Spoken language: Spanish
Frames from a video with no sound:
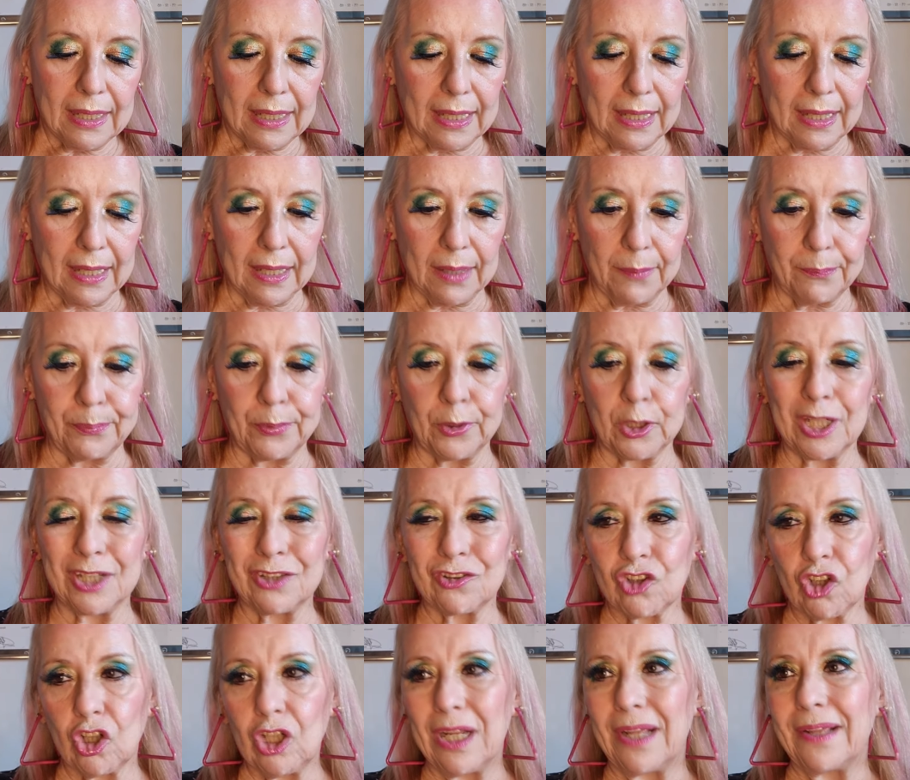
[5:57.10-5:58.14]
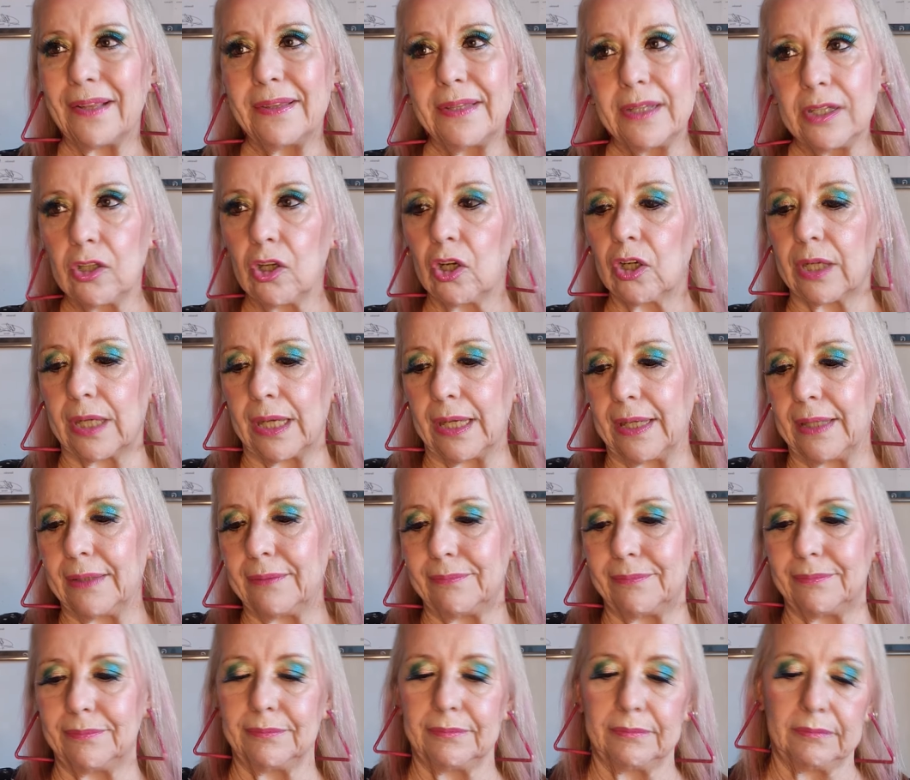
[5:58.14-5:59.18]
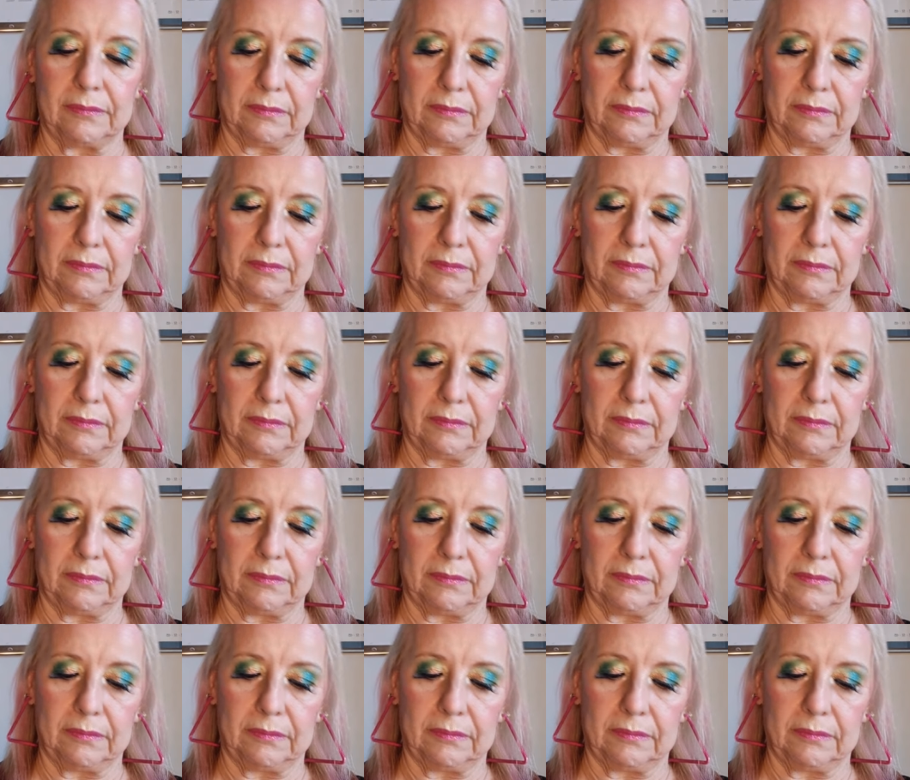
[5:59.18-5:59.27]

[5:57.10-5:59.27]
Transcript: eh, por eso les digo que